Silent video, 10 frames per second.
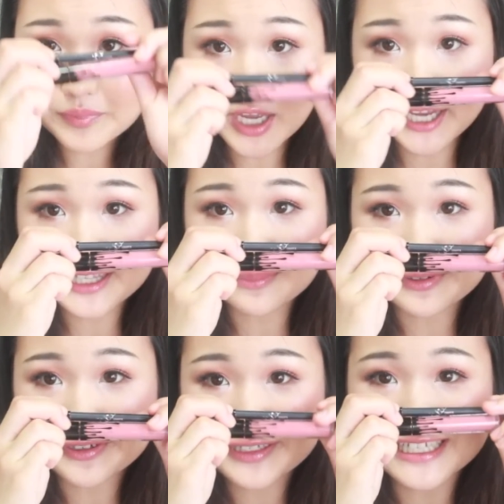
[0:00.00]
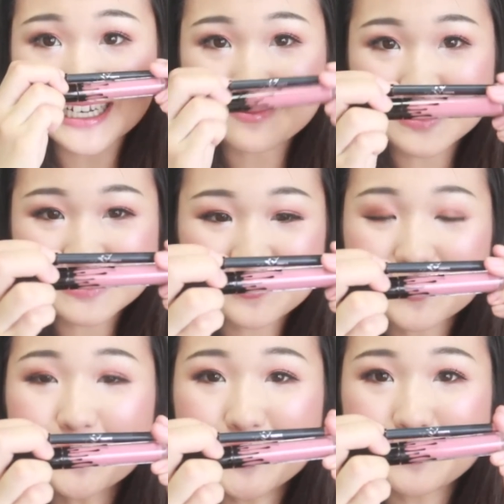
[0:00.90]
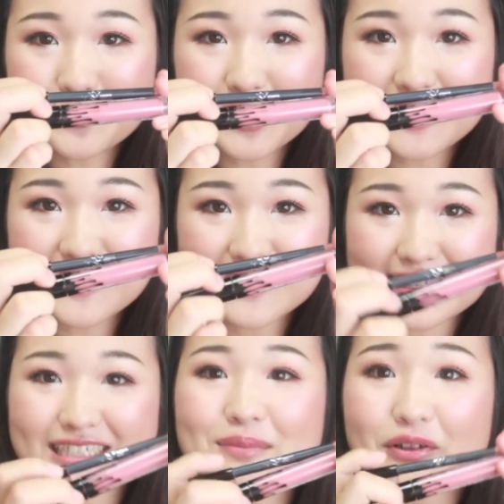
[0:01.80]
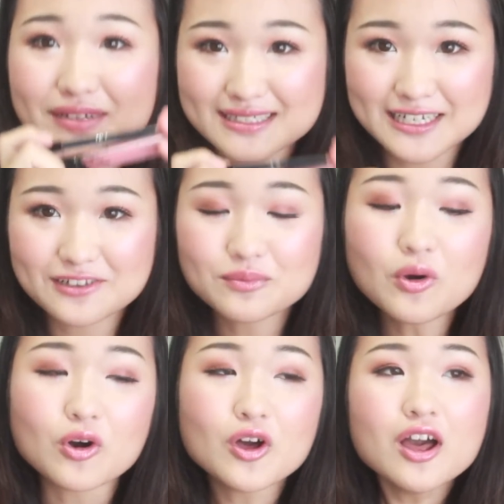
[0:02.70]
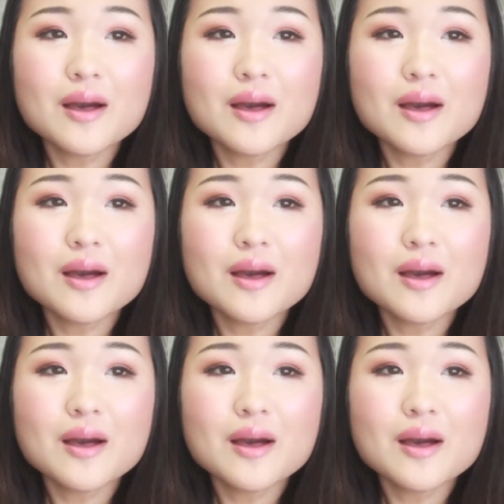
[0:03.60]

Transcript: アイテムになりますこれもリップ系にはなってしまうんですけれども